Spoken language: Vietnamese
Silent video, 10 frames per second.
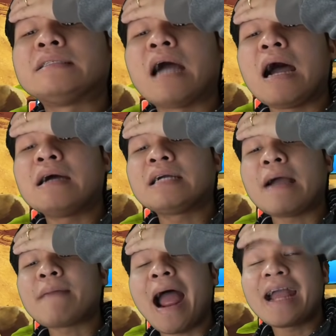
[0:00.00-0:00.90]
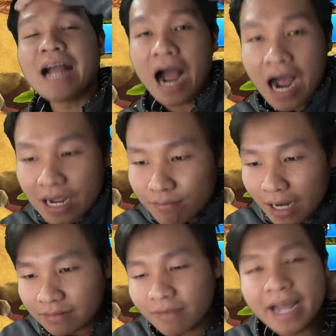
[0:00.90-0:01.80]
à, các bạn ơi
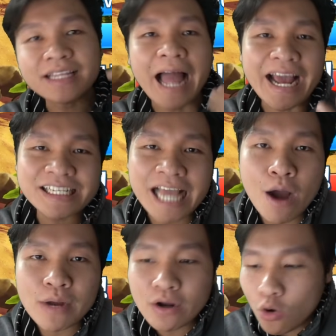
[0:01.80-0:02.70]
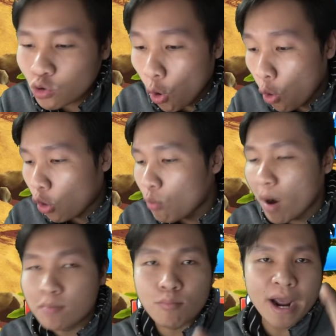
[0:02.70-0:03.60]
mình biết tại sao cái con cua của
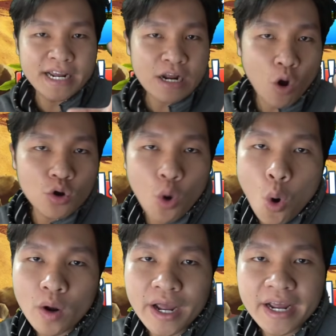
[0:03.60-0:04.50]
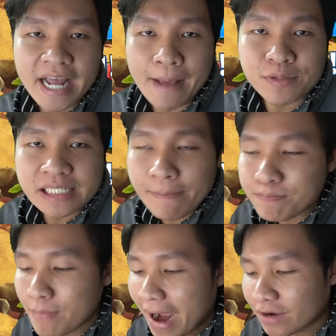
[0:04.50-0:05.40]
mình bị cái con cua kia kẹp sắp
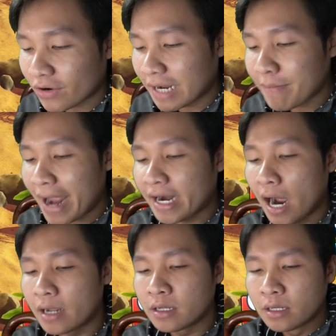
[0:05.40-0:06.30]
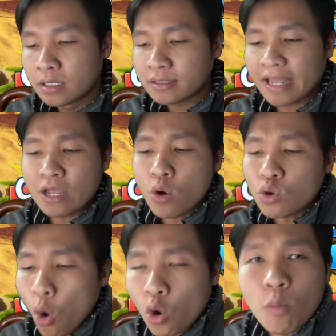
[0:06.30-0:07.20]
mặt rồi các bạn ơi tại vì con
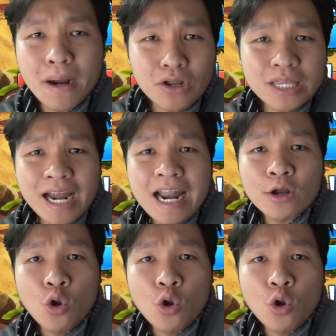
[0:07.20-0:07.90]
cua của mình nó tên là